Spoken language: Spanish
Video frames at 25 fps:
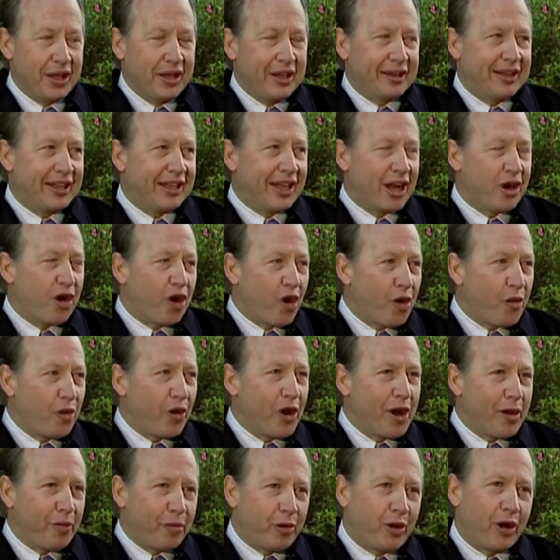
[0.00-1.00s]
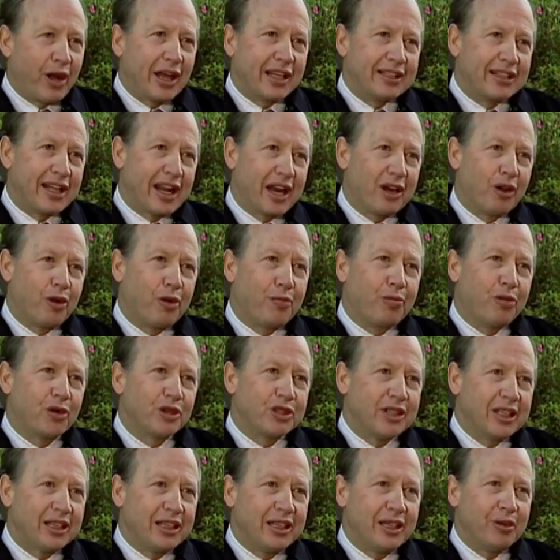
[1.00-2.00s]
dije, ¿cómo le puedo hacer algo
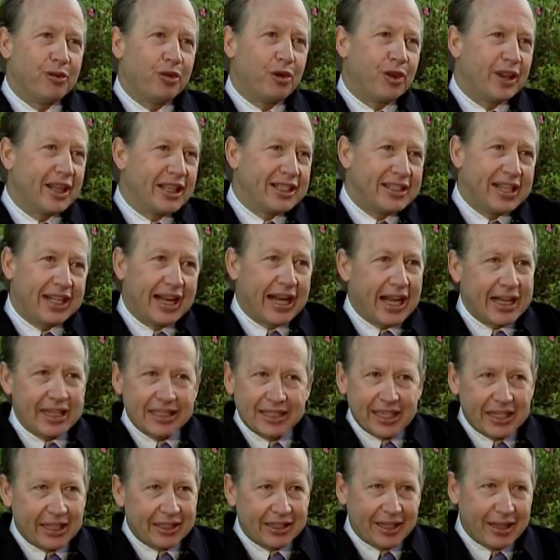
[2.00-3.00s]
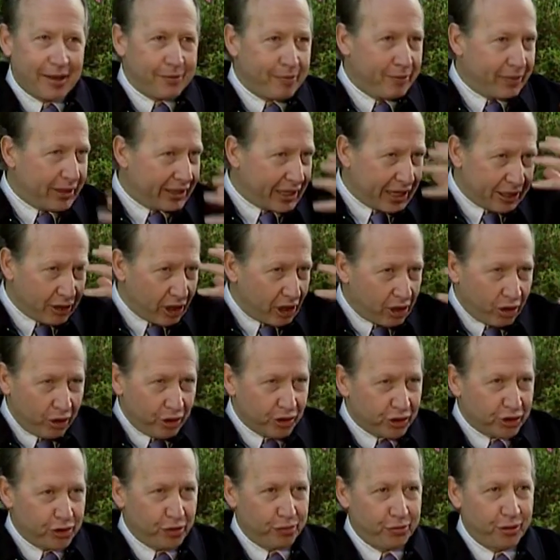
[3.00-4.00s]
positivo de ese cassette que, que yo no
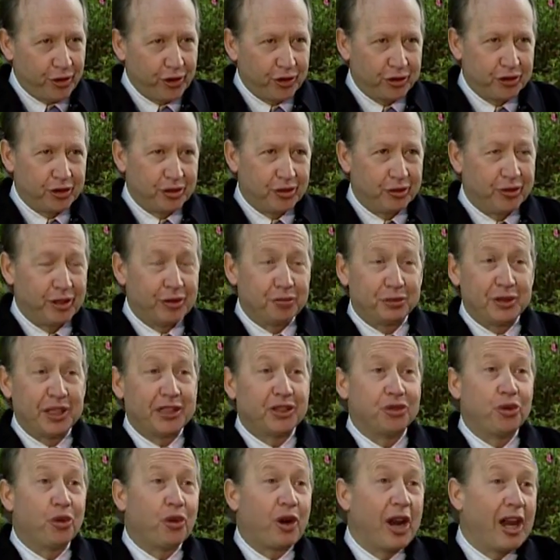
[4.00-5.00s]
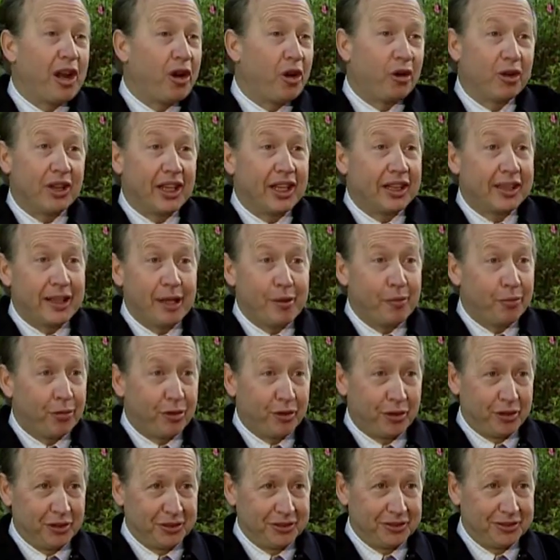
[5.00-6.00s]
lo soporto? Bueno, pues es tu reloj de tiempo.